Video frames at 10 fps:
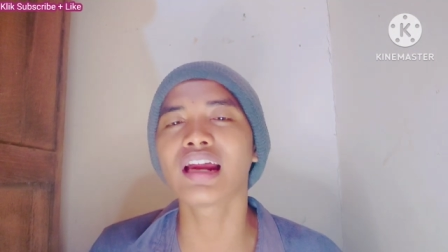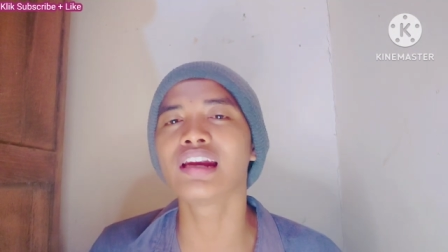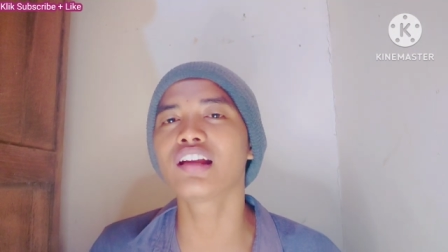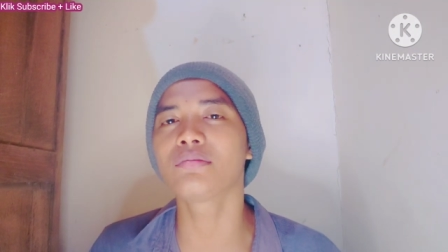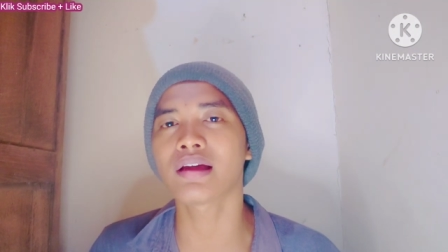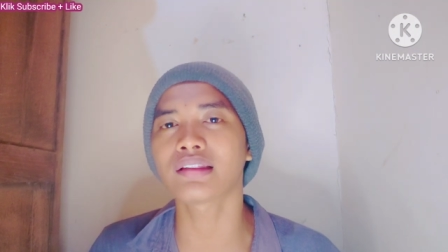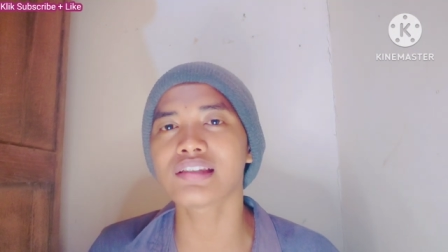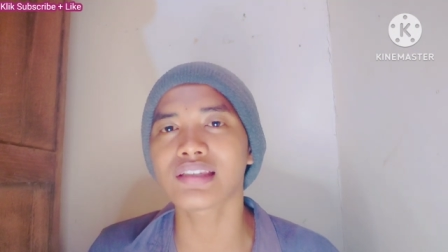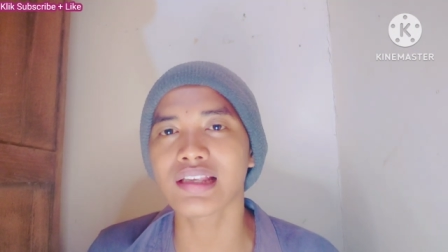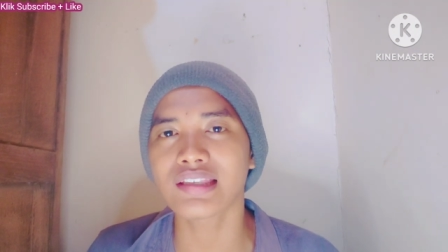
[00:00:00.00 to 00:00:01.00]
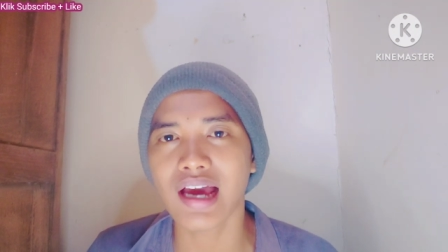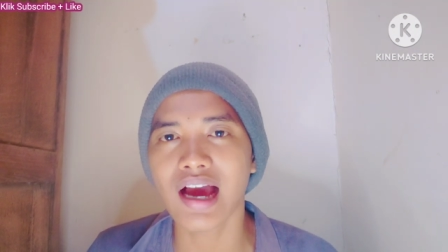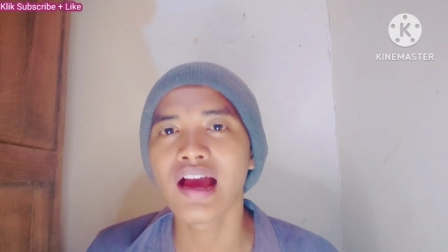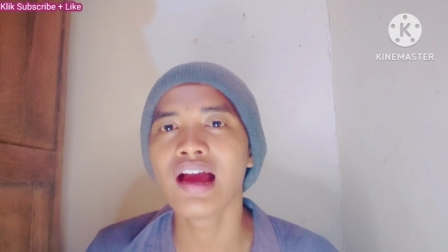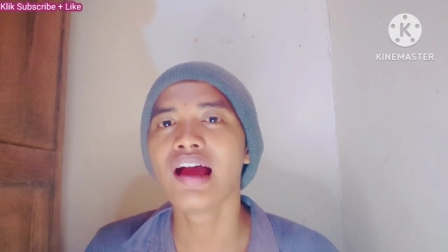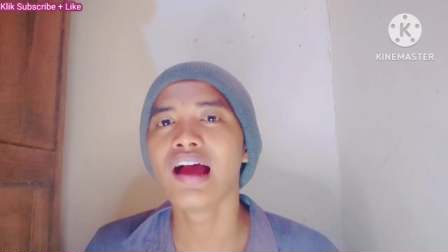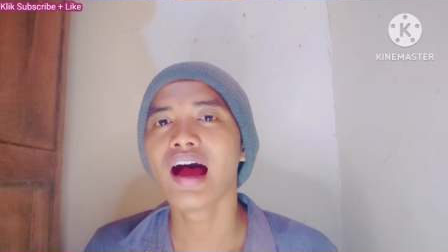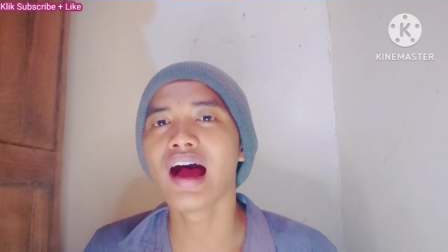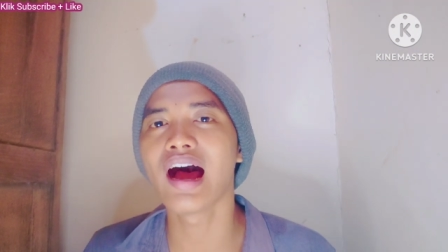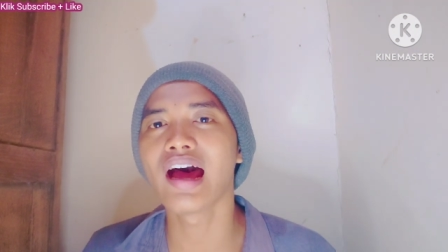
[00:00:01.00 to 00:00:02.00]
dan nikmati saja
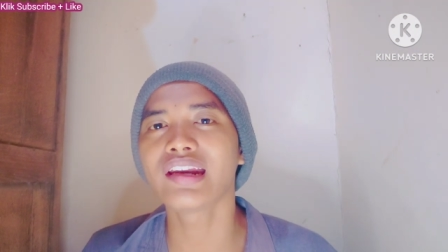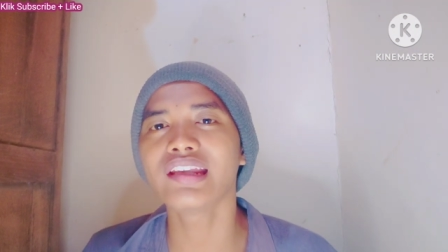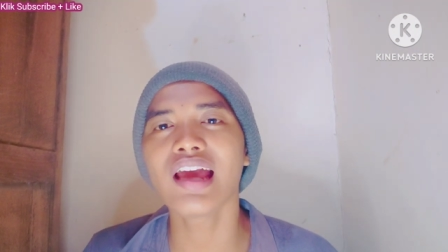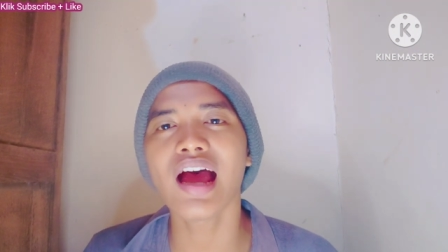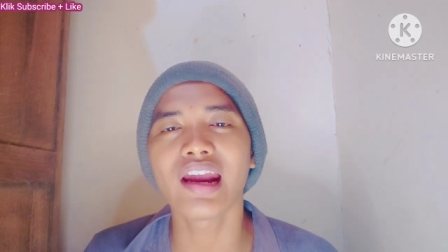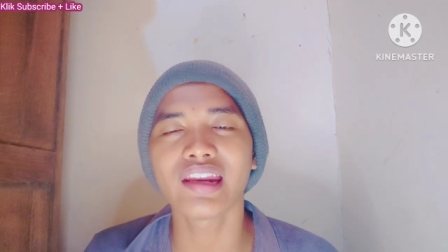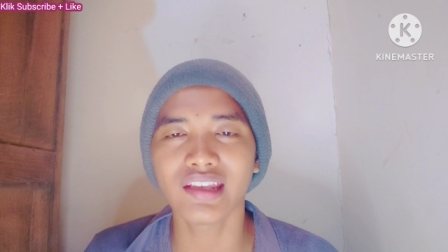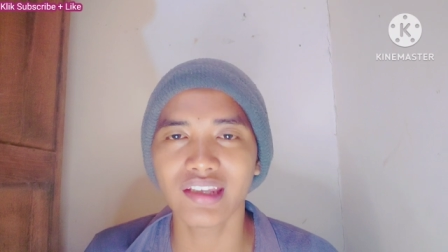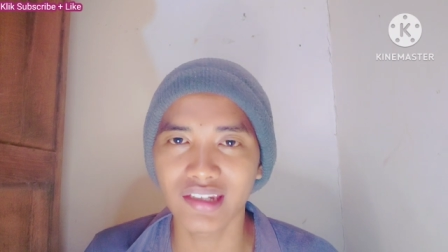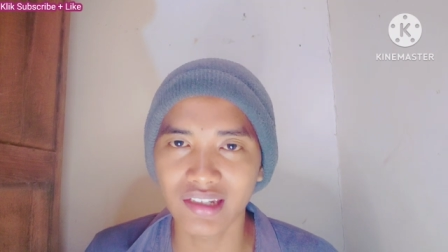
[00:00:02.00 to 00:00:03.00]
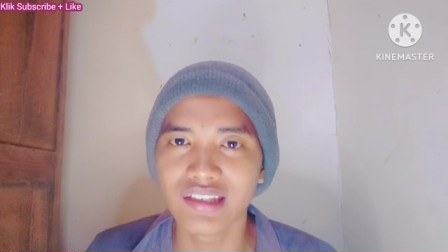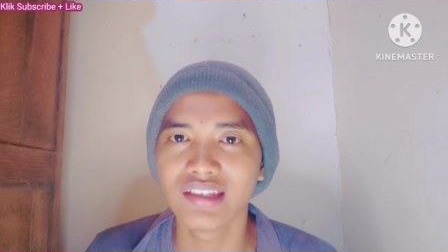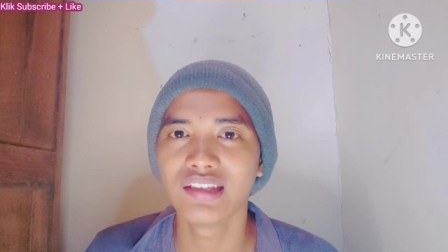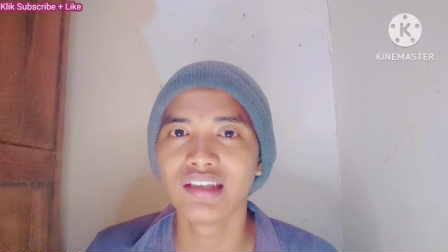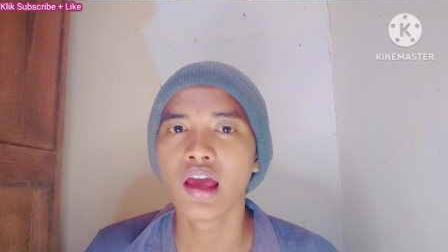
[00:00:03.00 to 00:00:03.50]
hari-hari ini,